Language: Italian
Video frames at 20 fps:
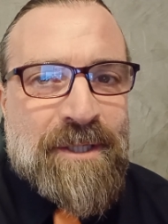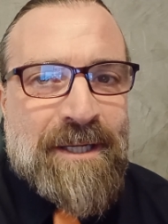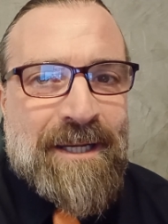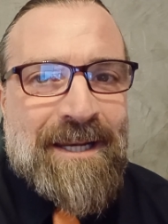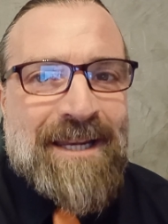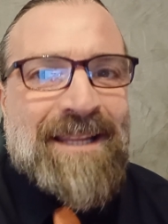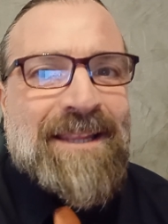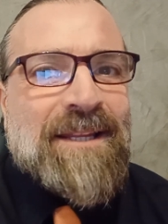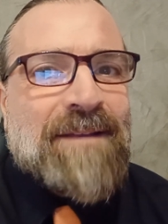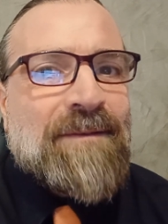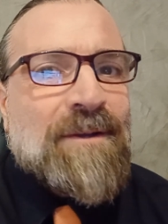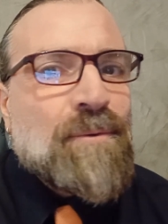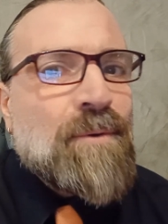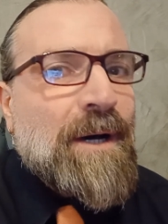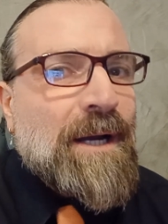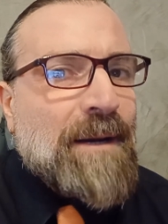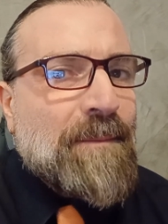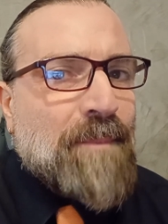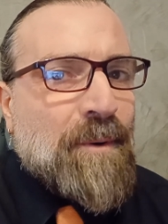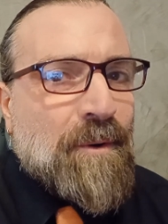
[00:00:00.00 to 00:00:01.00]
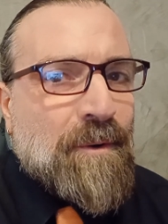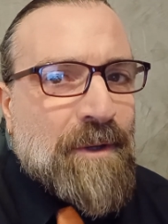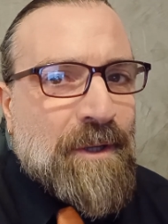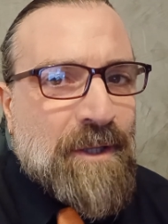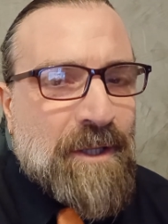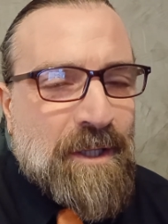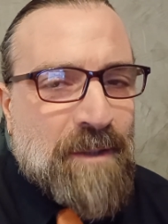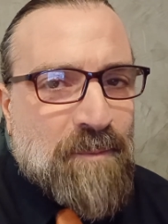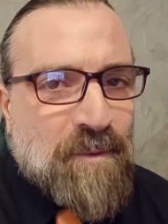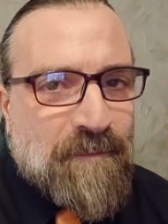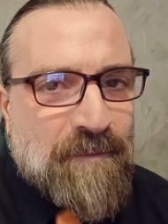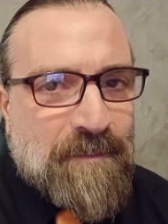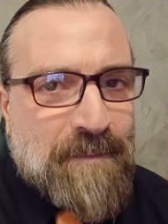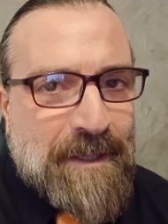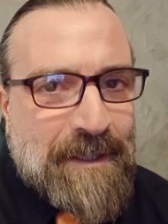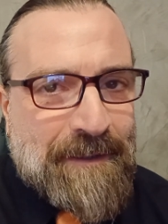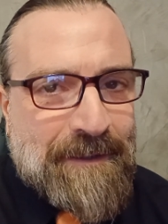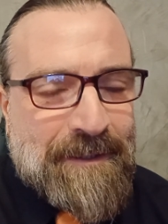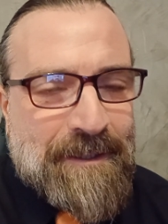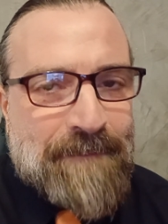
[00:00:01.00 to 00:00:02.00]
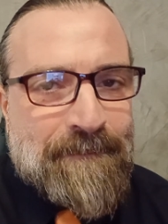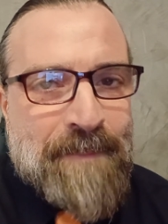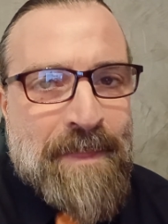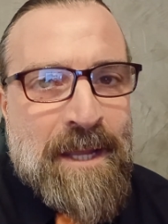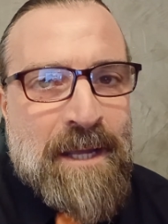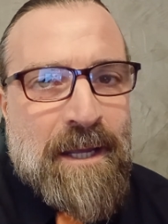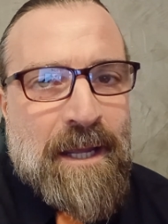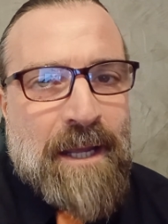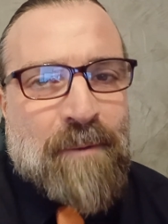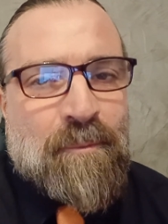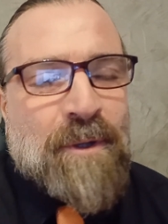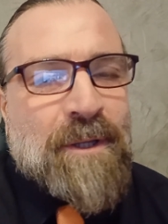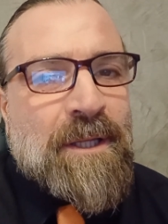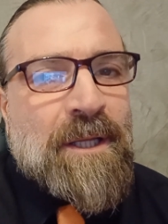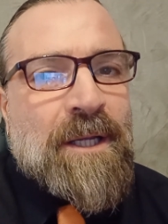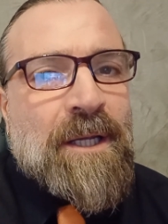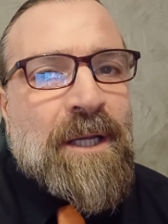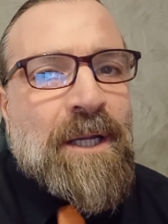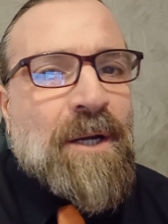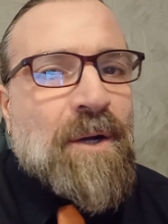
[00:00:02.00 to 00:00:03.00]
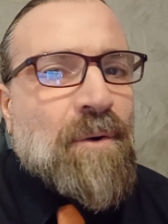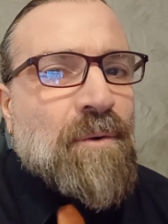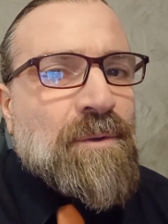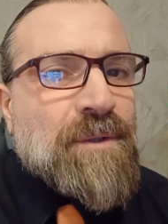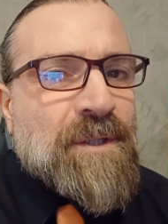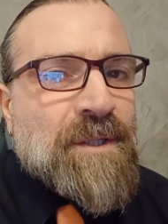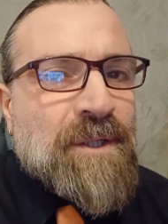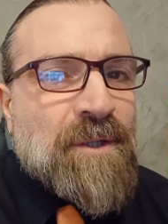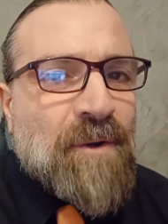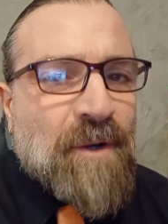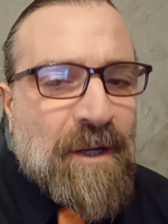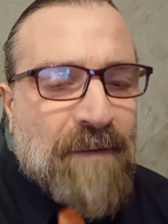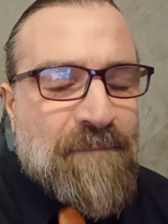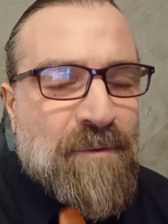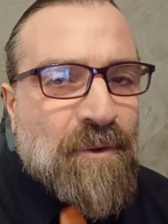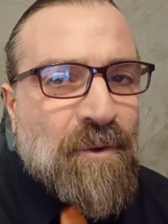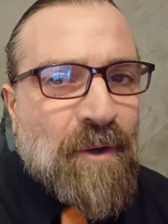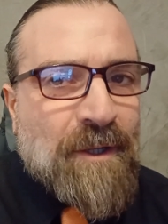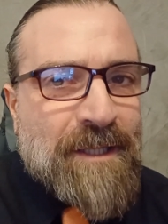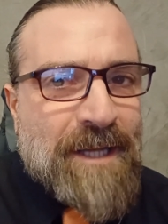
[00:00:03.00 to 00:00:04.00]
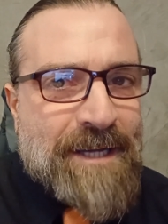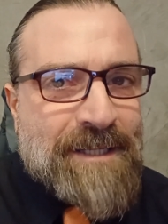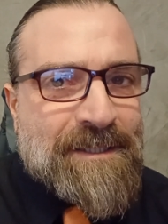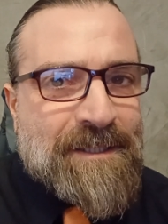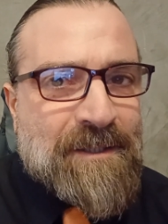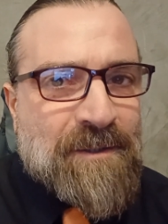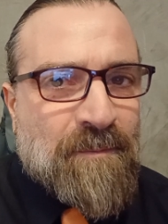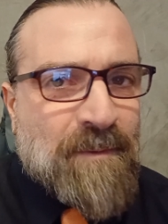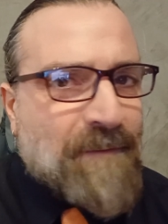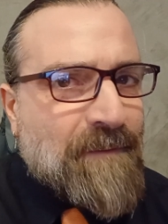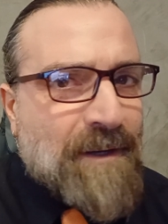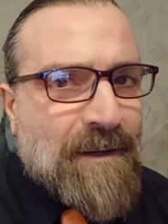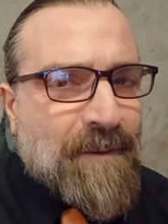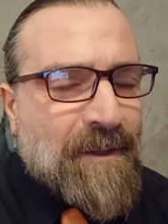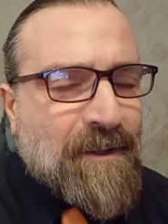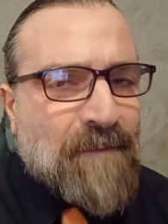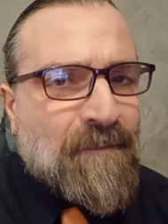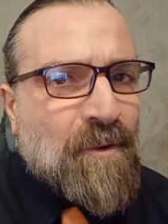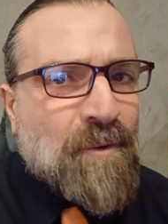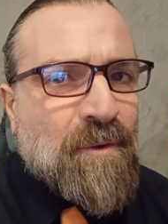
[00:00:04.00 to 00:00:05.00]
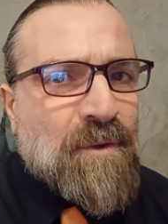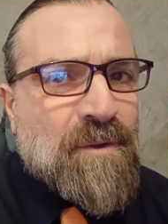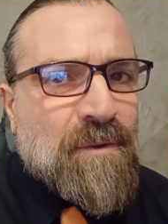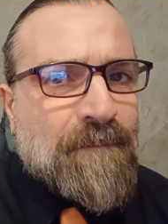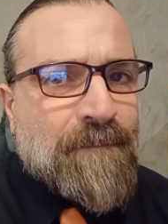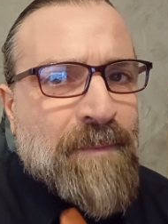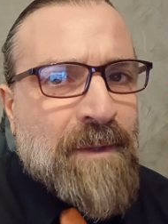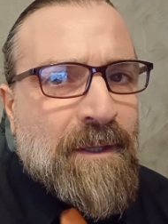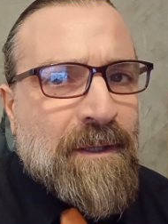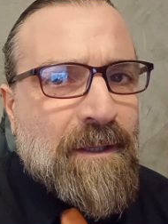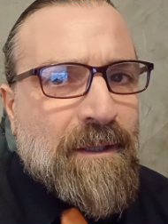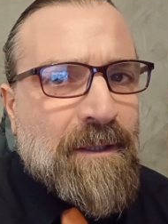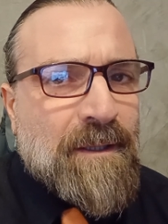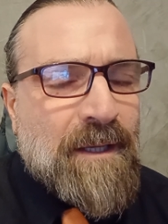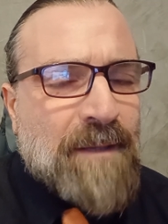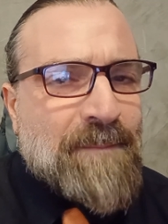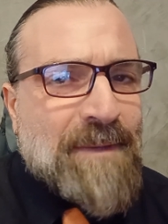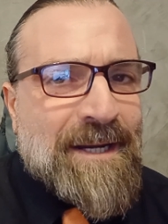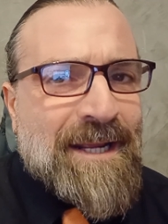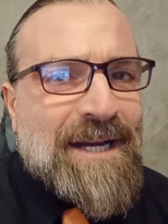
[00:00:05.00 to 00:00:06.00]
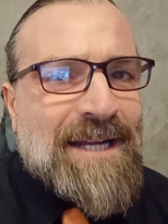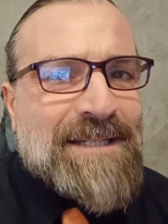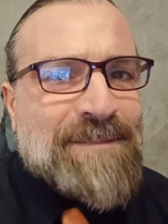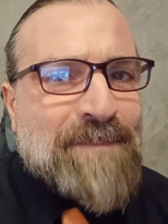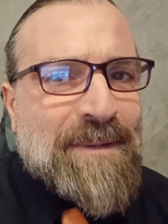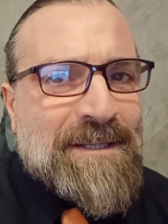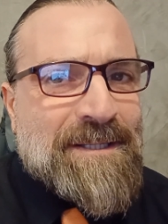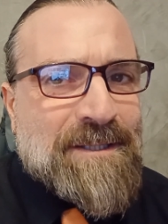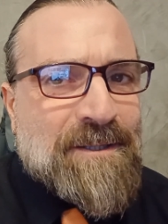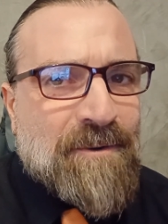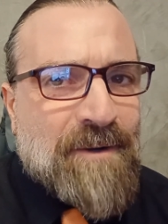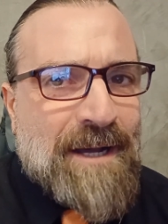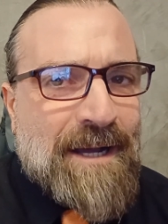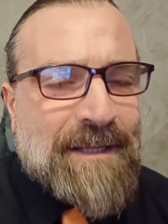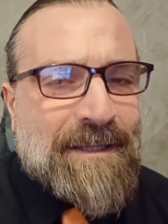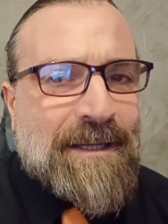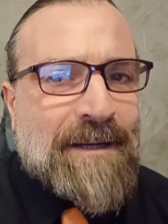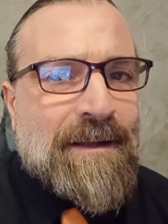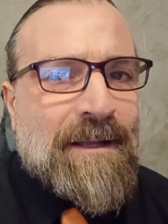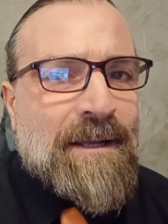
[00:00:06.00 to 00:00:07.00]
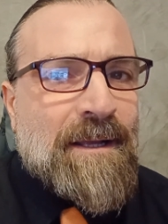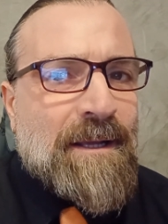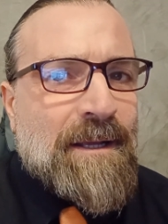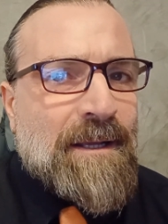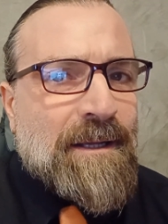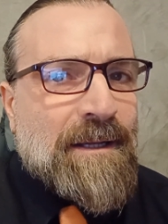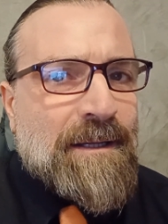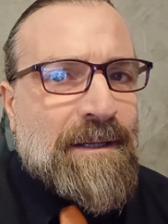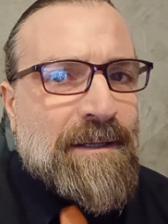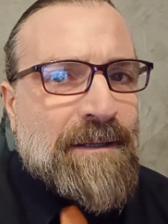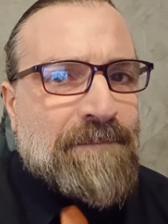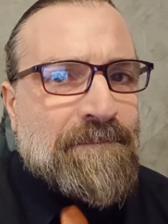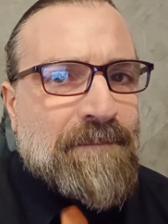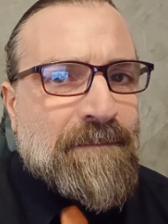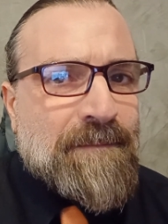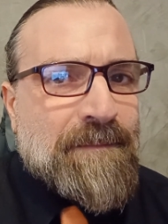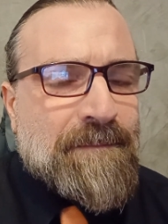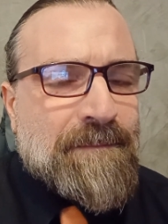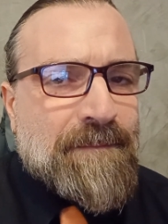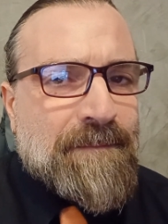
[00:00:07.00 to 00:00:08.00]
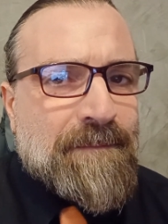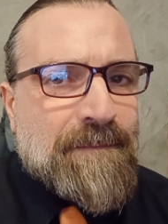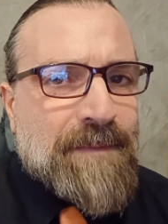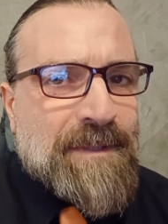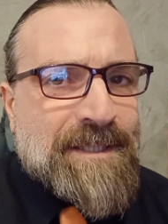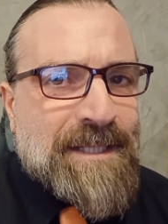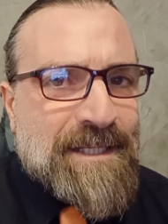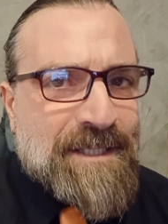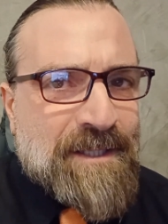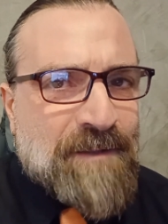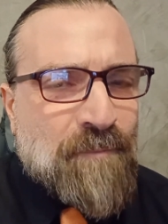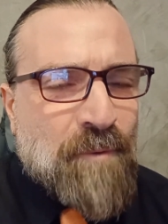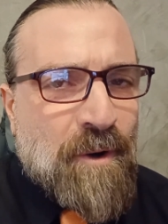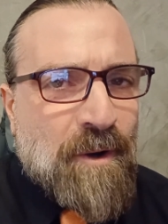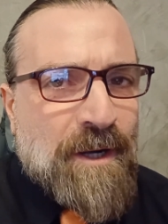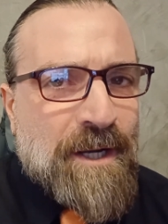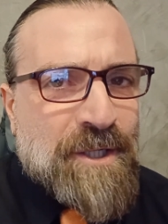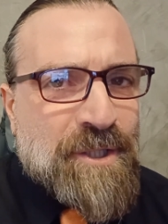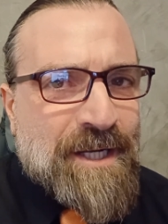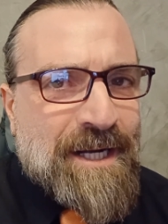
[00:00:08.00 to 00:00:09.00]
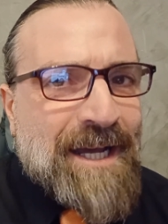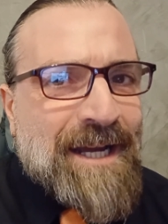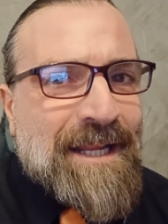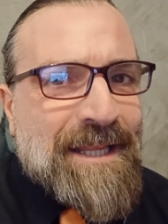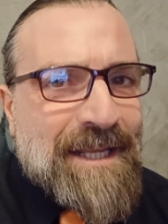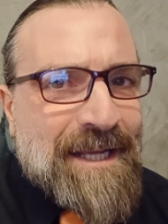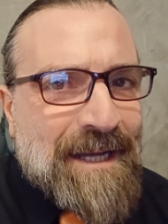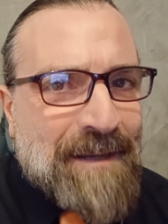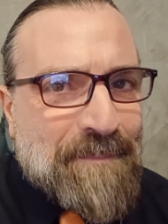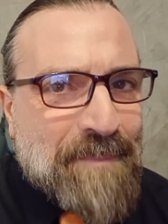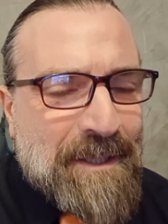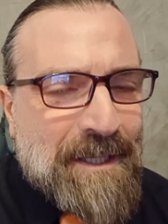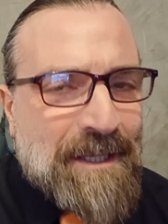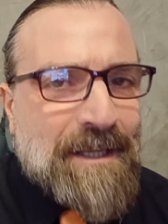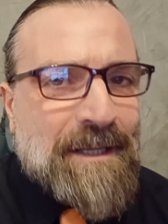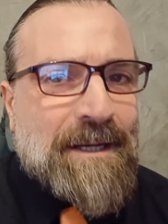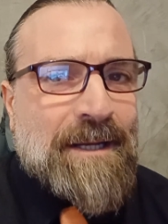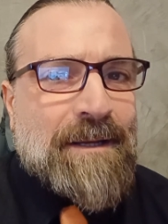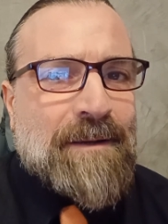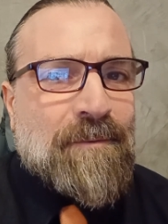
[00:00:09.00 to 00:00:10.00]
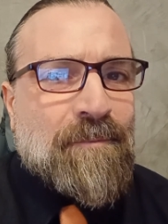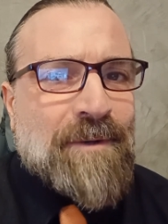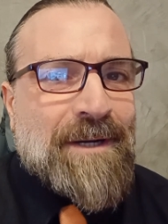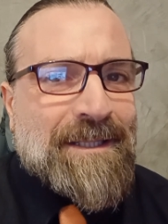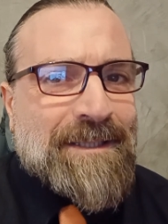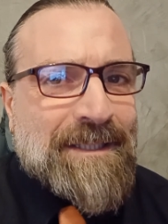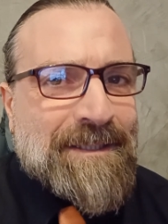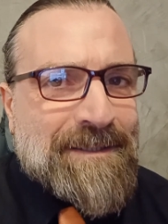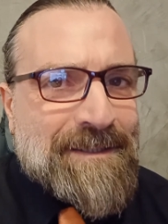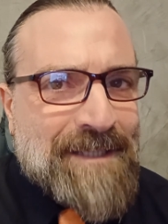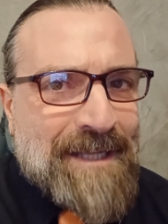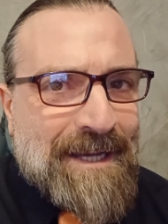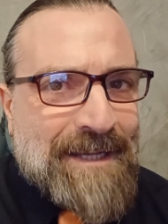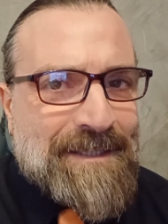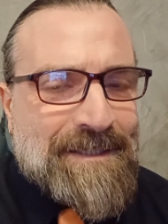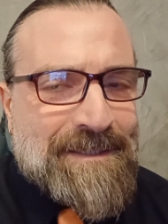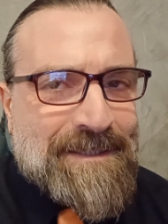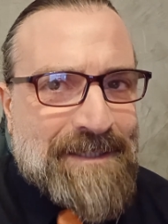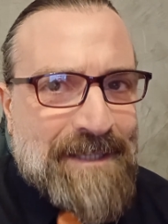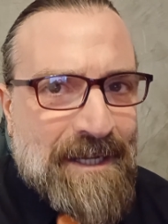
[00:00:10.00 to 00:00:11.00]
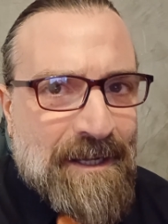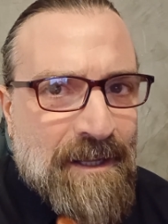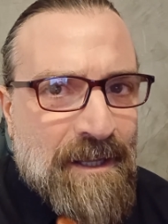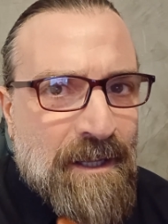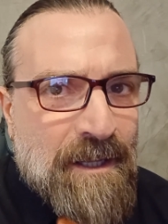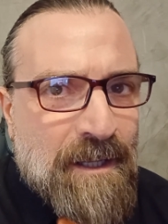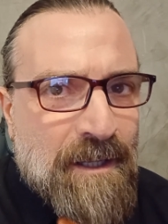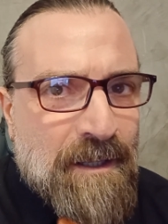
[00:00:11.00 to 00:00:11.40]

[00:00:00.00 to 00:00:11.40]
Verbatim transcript: nell'individuare poi i movimenti. E quindi il consiglio che vi do adesso, ma veramente ve lo do in maniera spassionata, ehm, se si vuole cercare di capire una tendenza